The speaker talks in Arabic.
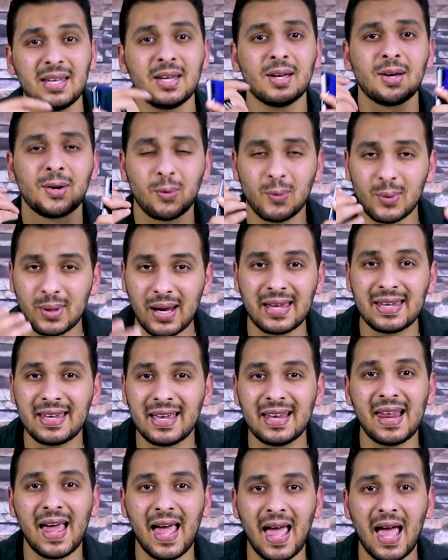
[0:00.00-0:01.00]
دي
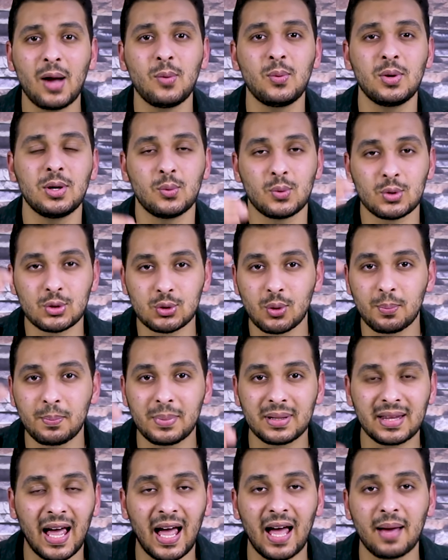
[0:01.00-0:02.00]
قليله قوي والصوت
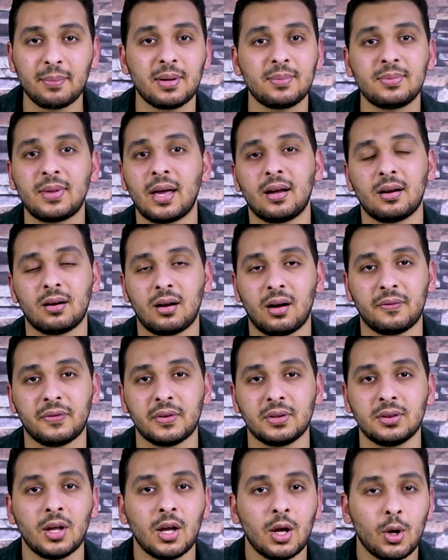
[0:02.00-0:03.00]
بتاعها بيبدا
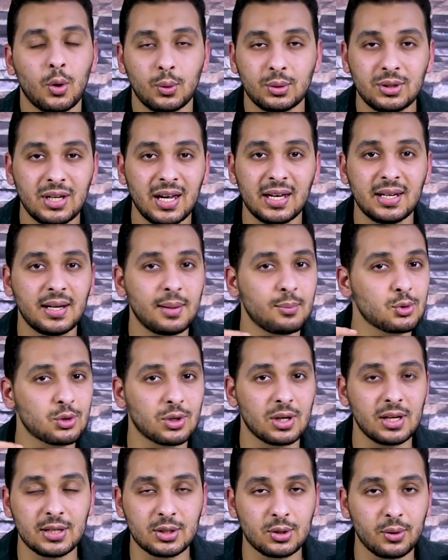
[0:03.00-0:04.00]
ينخفض ودي هنا
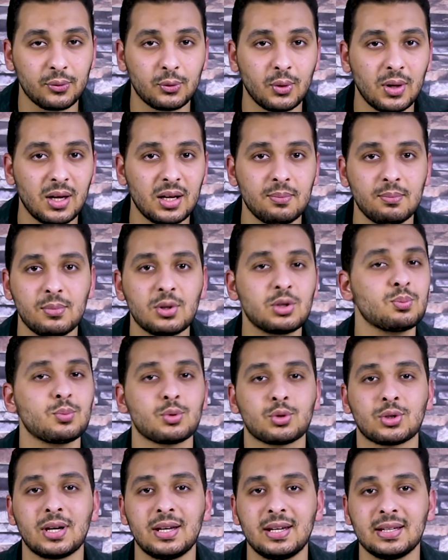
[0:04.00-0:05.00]
مشكله سوفت وير مش
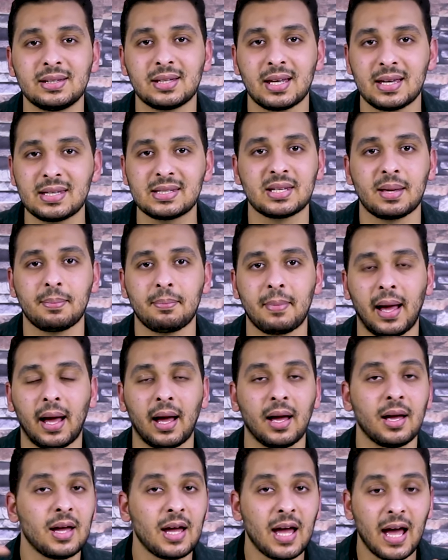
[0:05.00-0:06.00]
مشكله
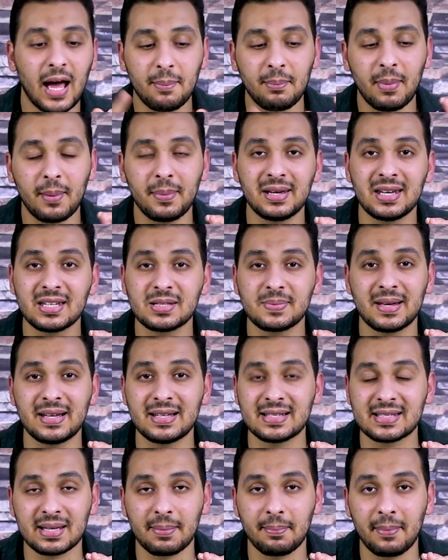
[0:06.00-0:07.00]
السماعه اما بالنسبه
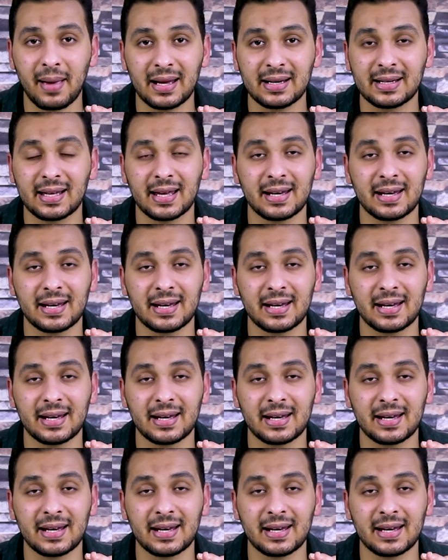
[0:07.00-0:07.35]
للسماعه